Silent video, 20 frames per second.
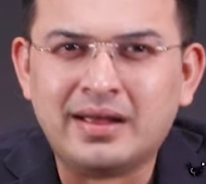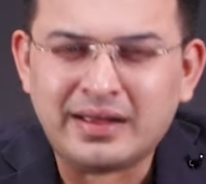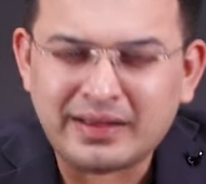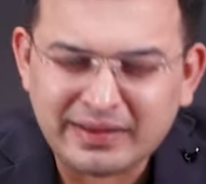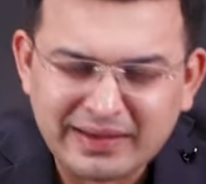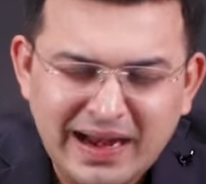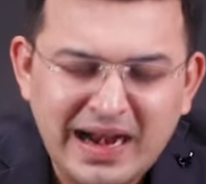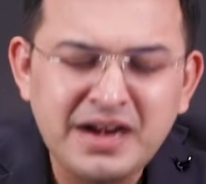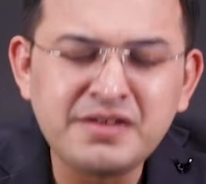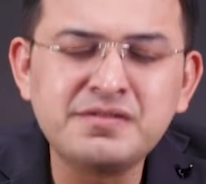
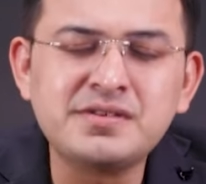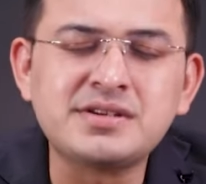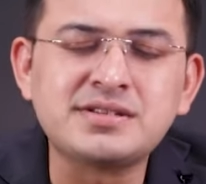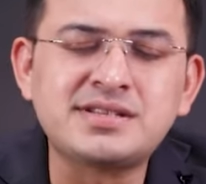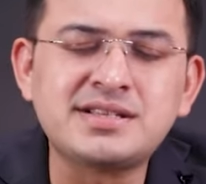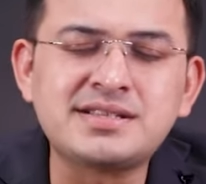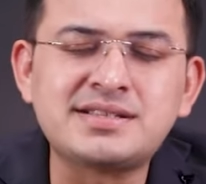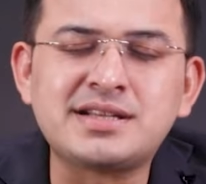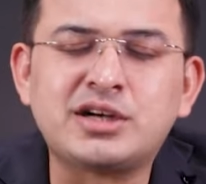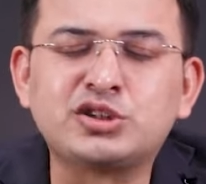इंग्लैंड
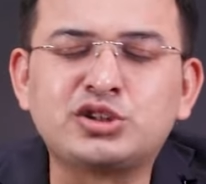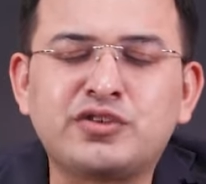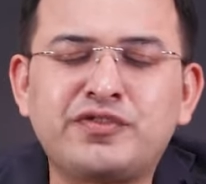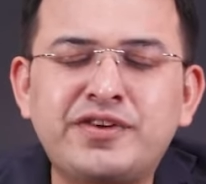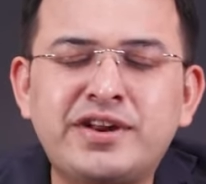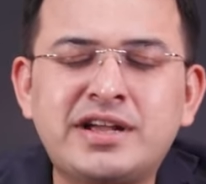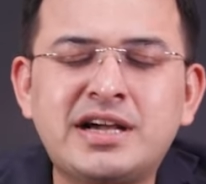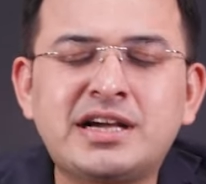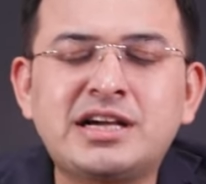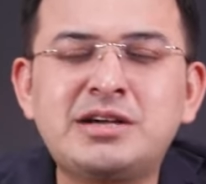वर्सेस साउथ
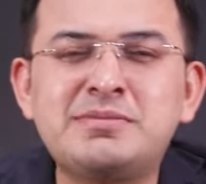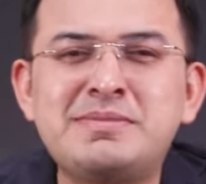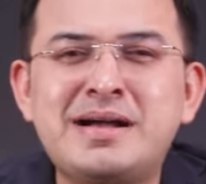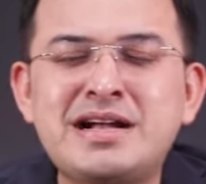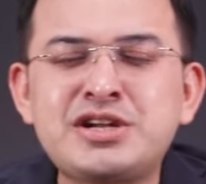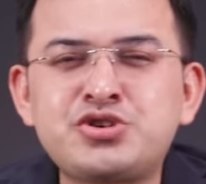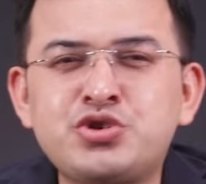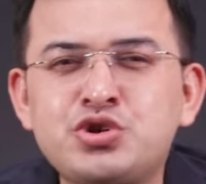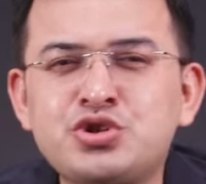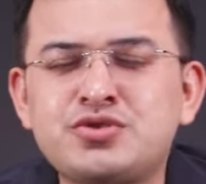अफ्रीका का
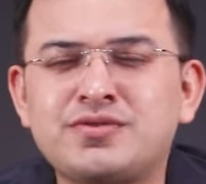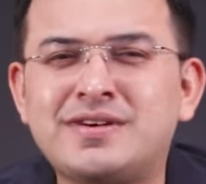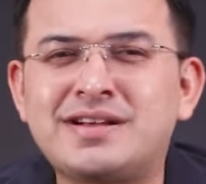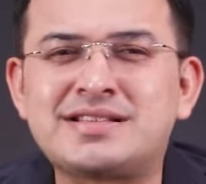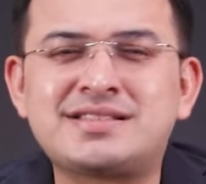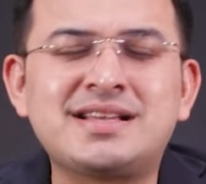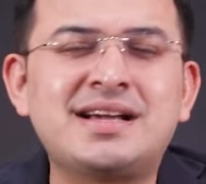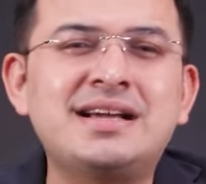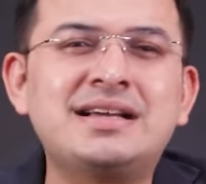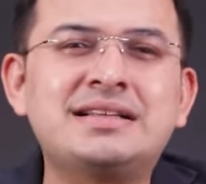मैच कुछ
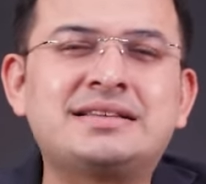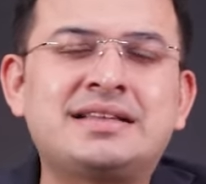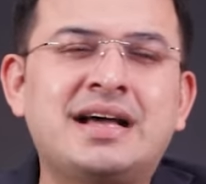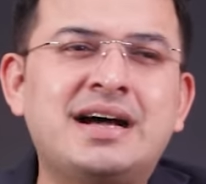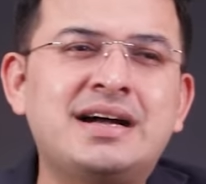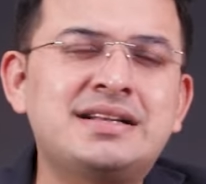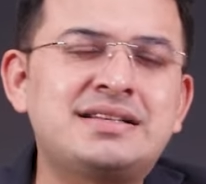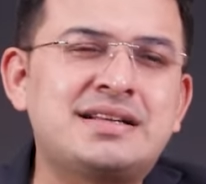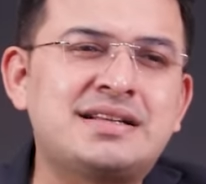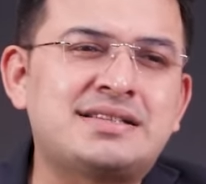वैसा ही
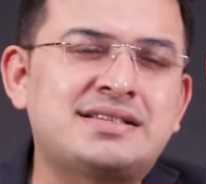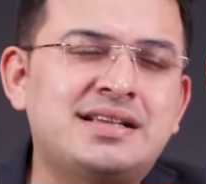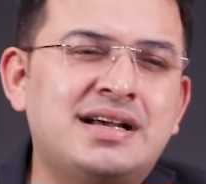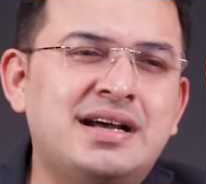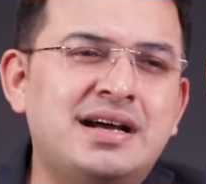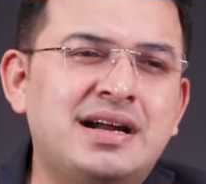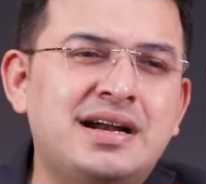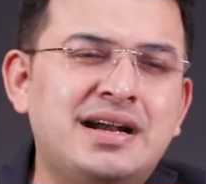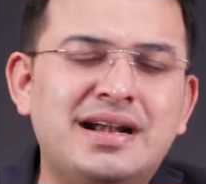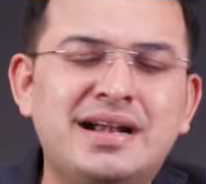था
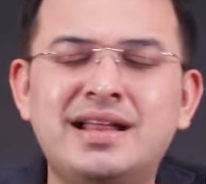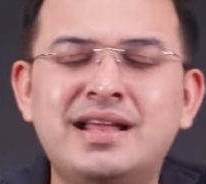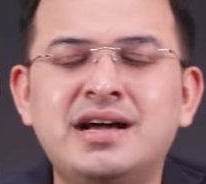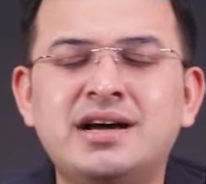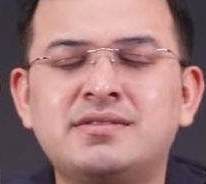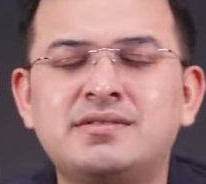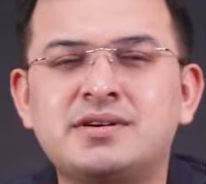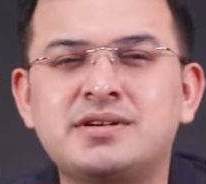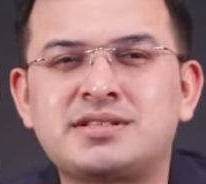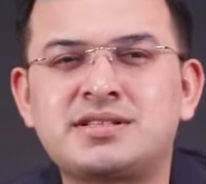जैसा
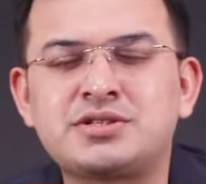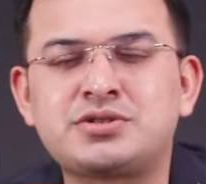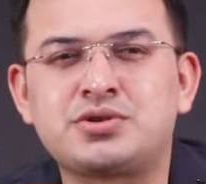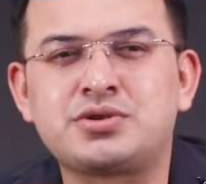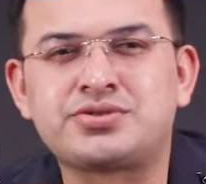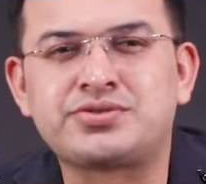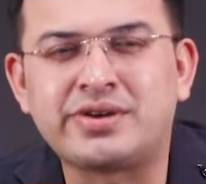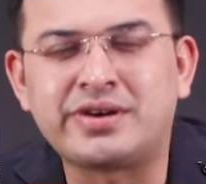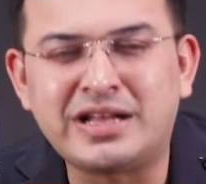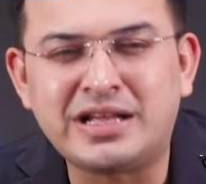इंडिया वर्सेस
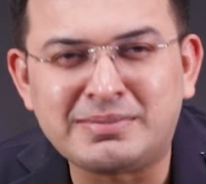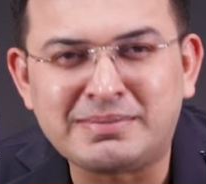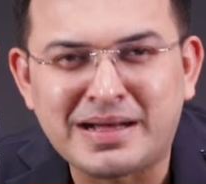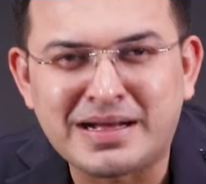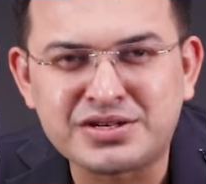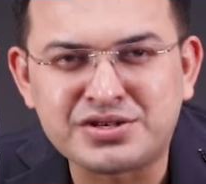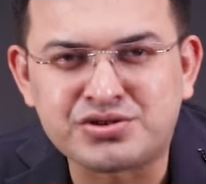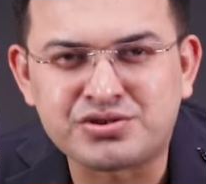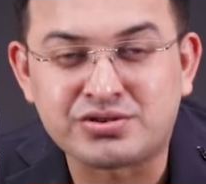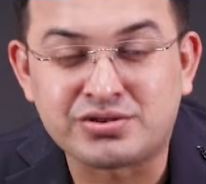ऑस्ट्रेलिया
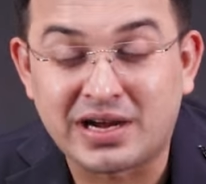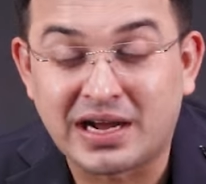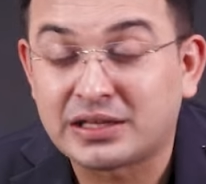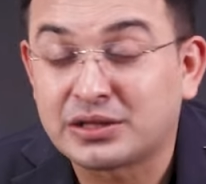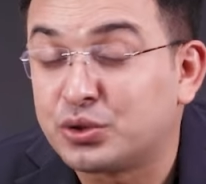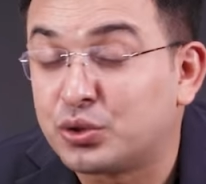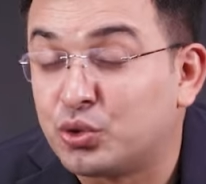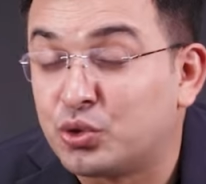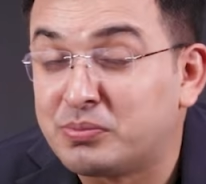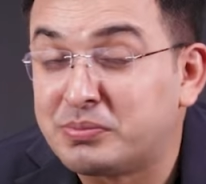मैच
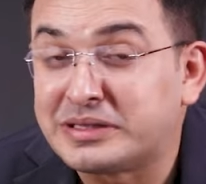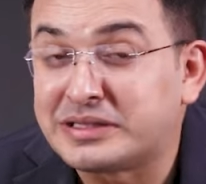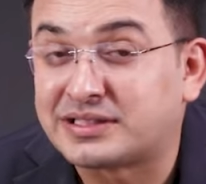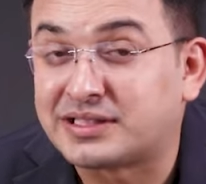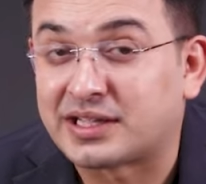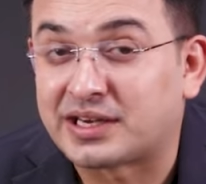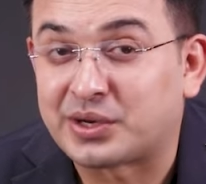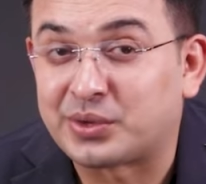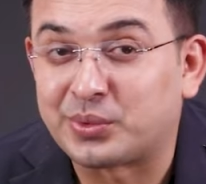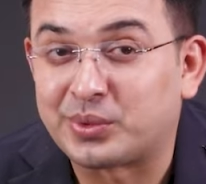शायद लोग
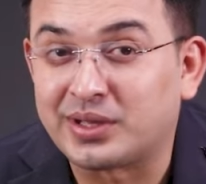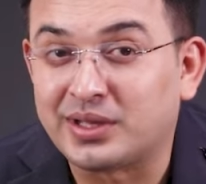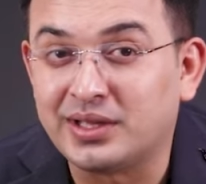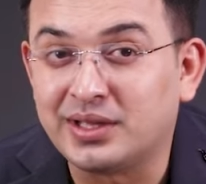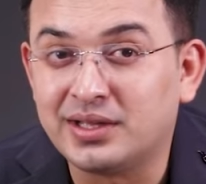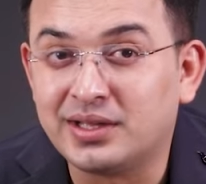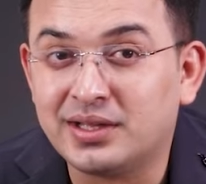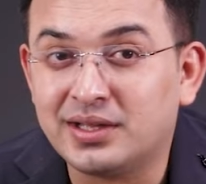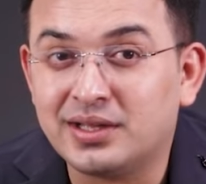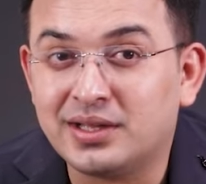उम्मीद कर रहे
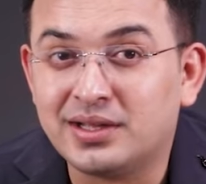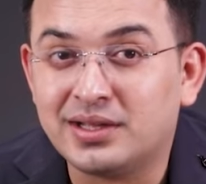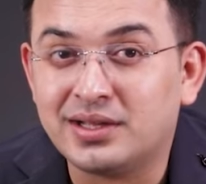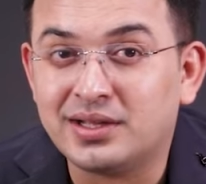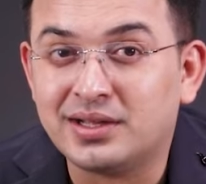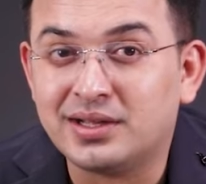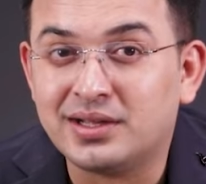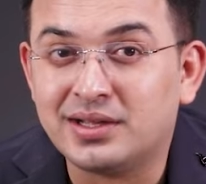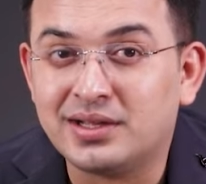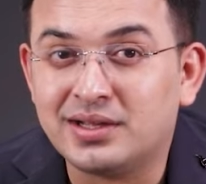
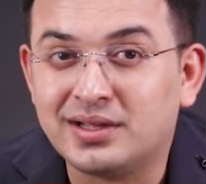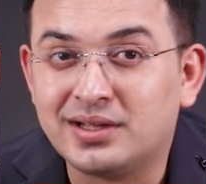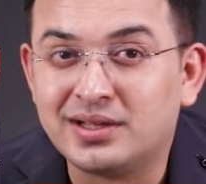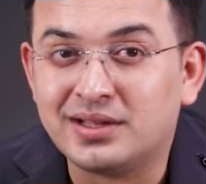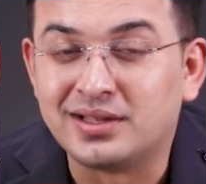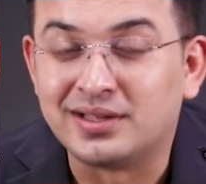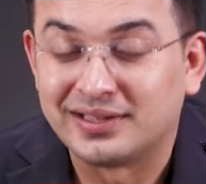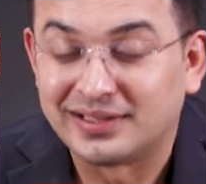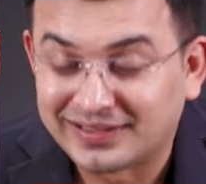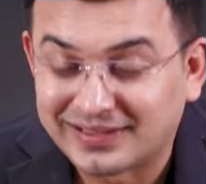
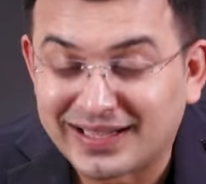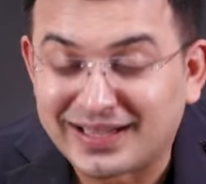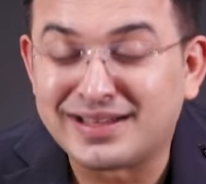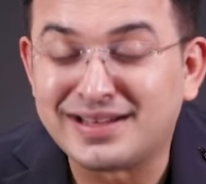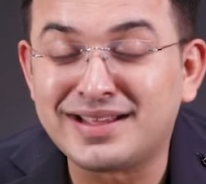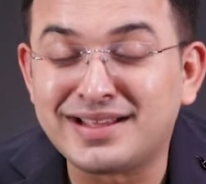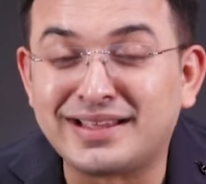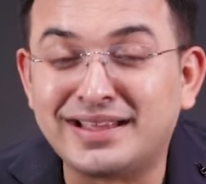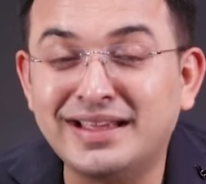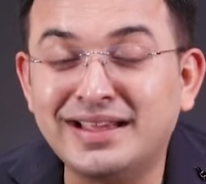होंगे ये
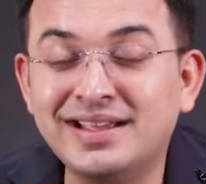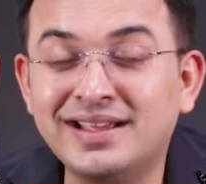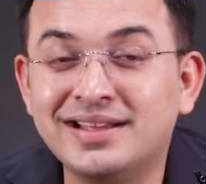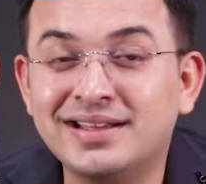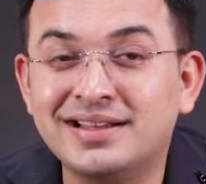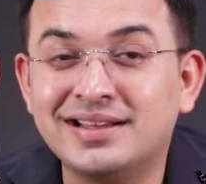देखने की